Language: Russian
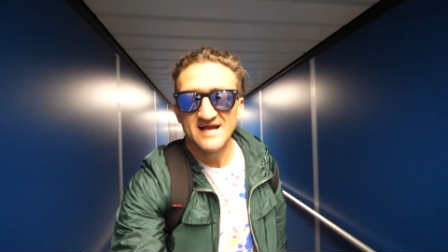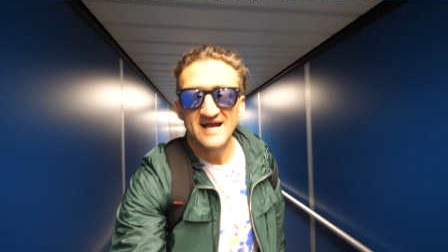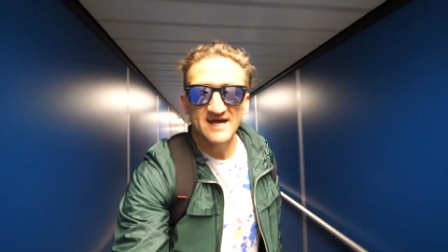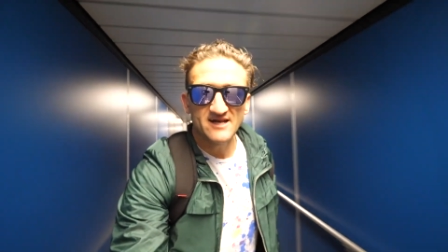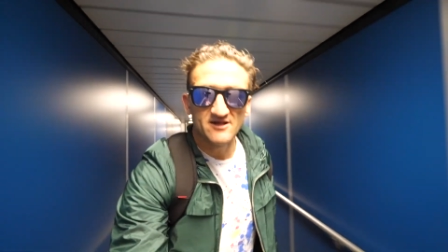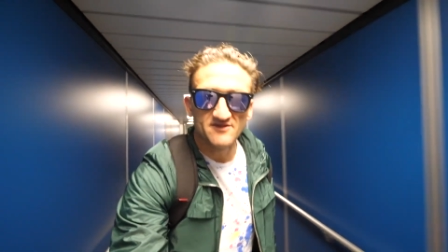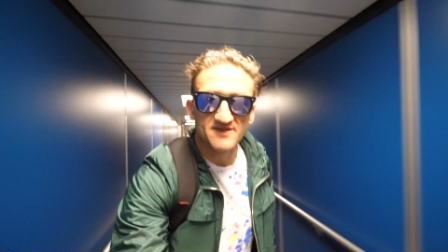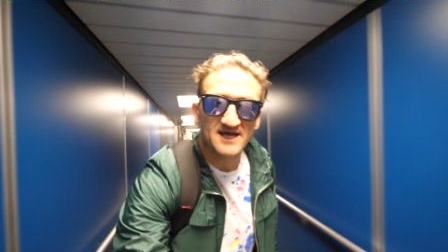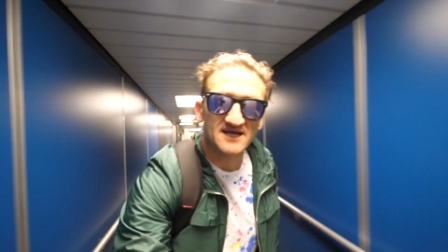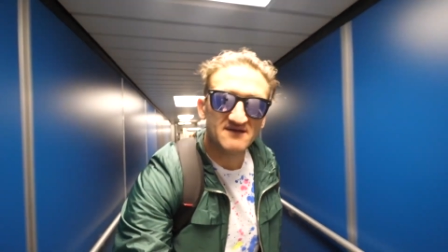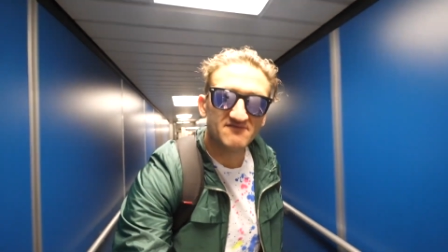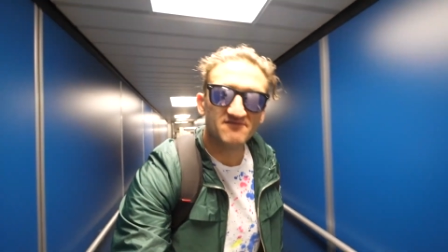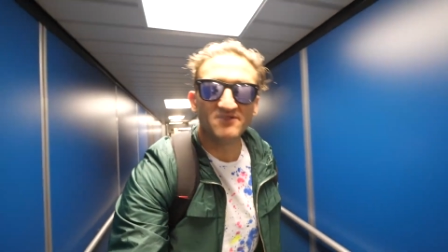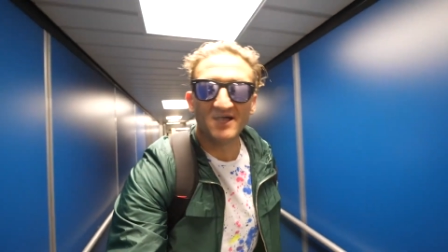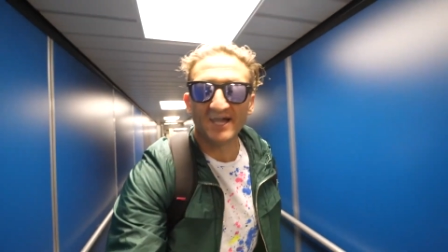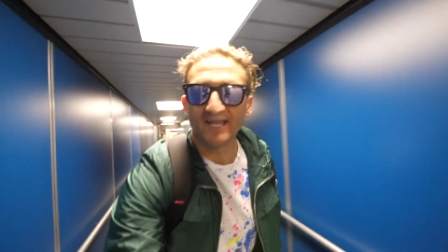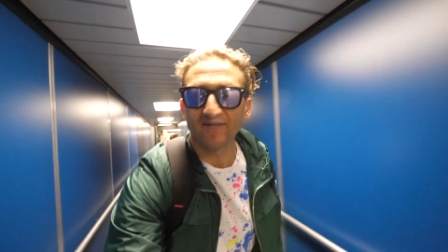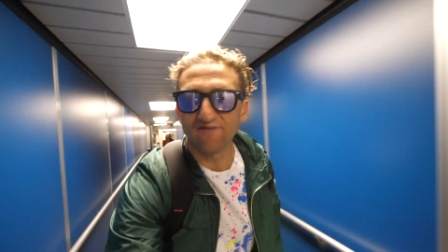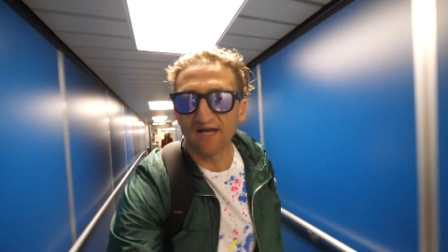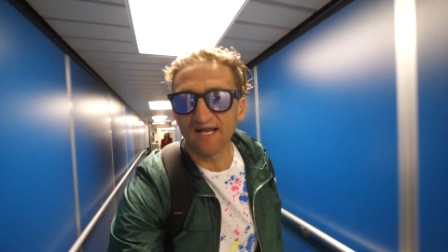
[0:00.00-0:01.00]
Я не думаю,
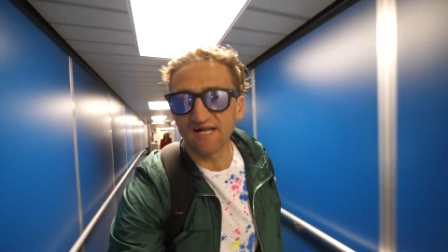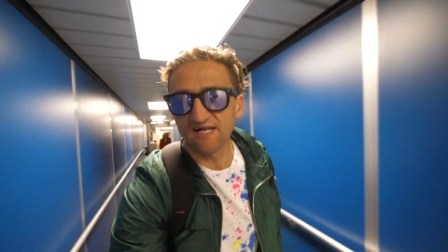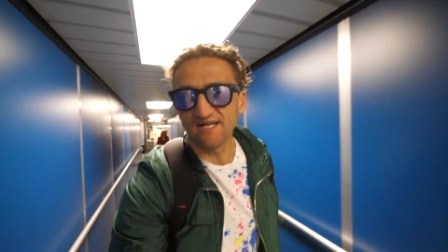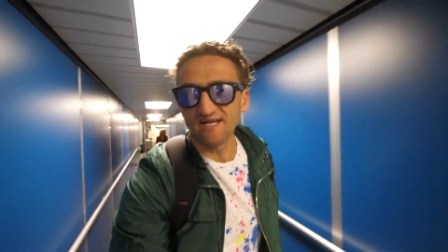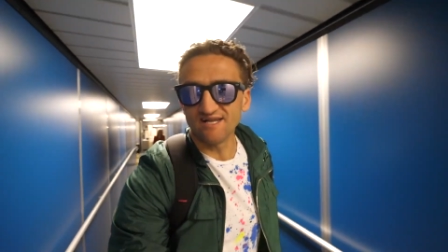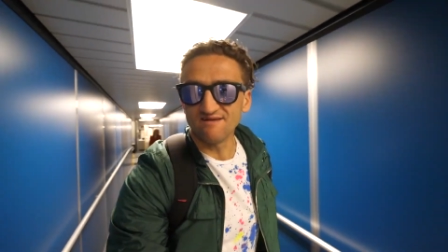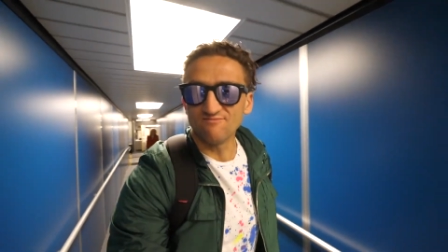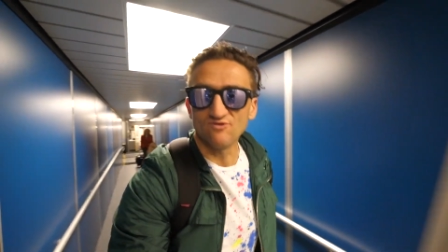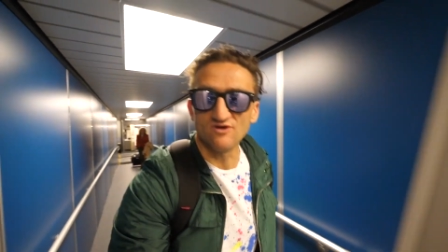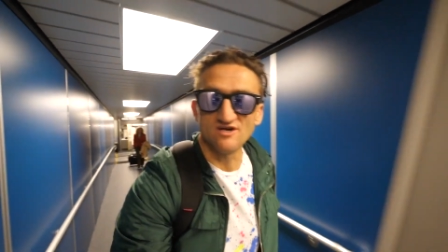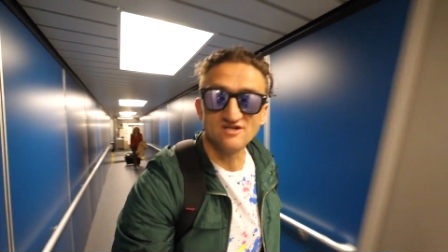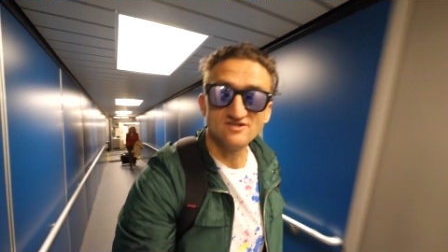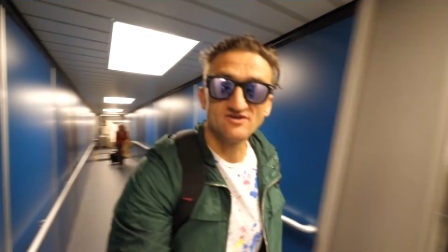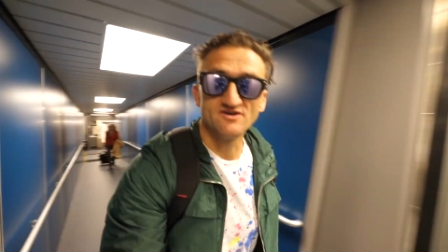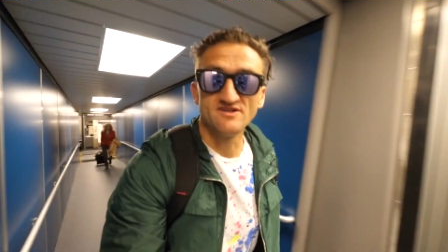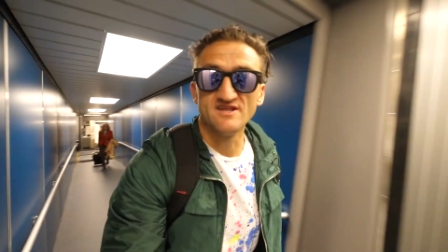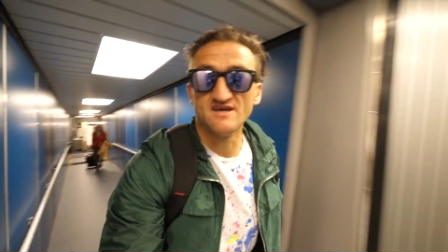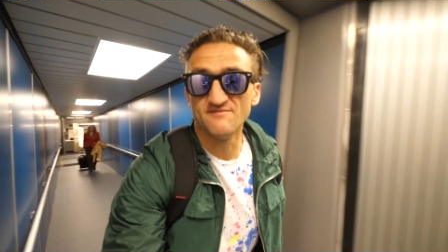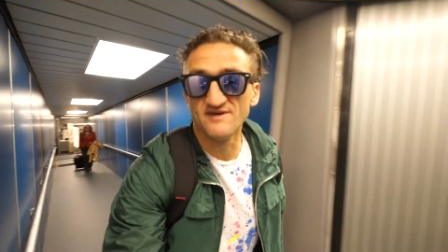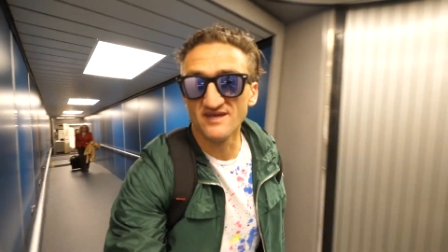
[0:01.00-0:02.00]
что смогу летать на
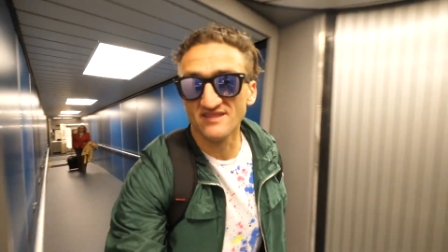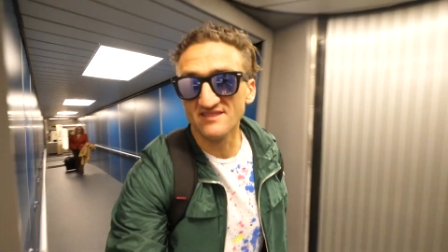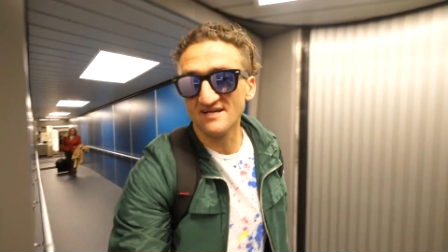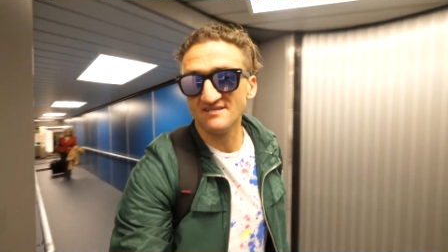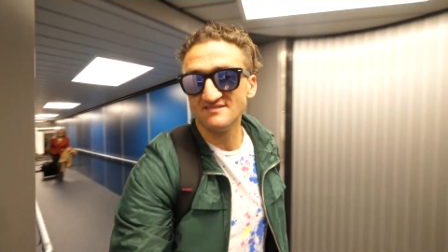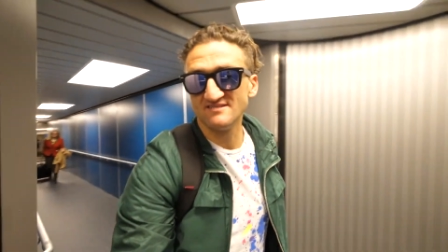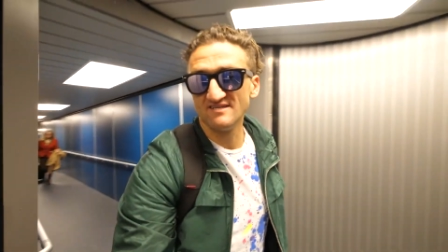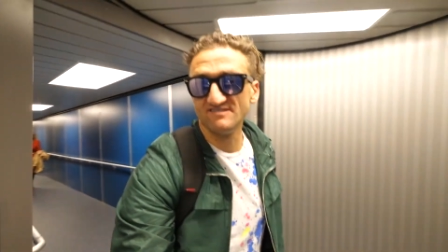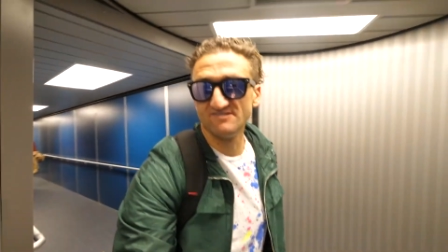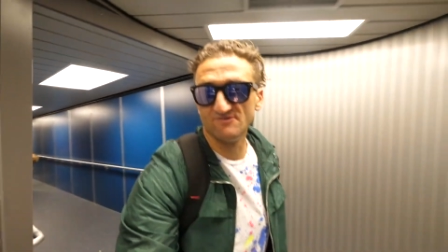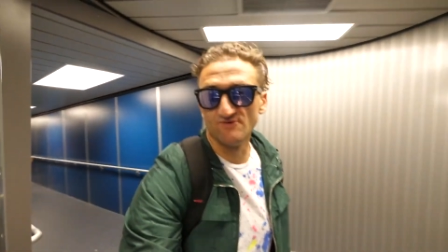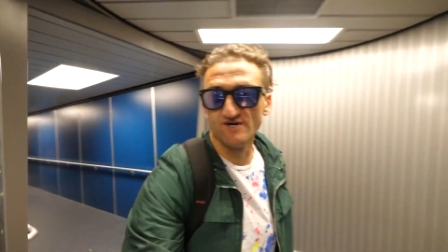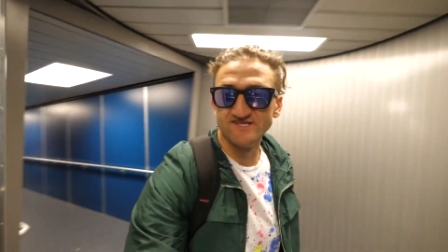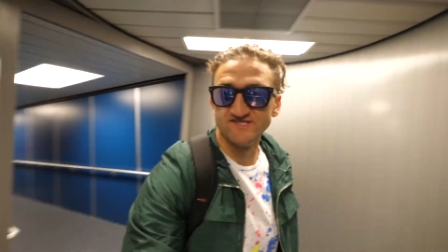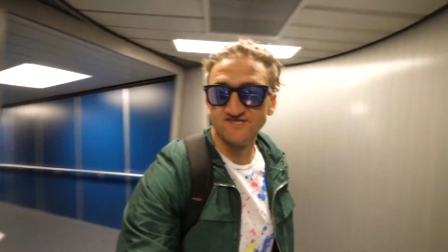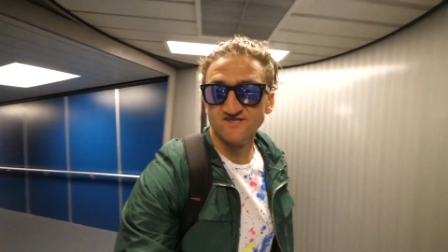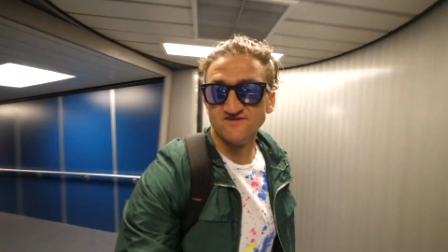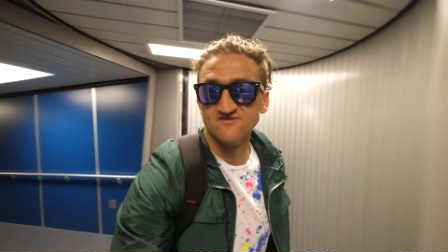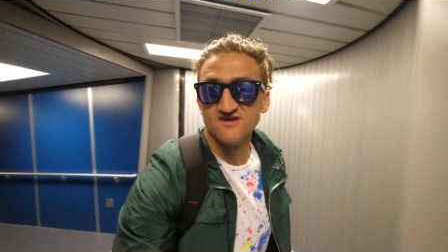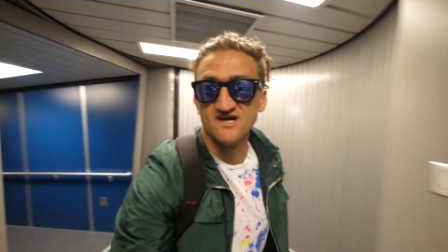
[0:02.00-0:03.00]
Юнайтед, пока они не разберутся
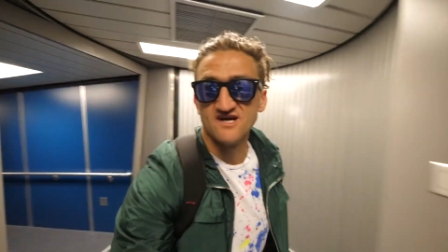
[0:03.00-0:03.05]
с этой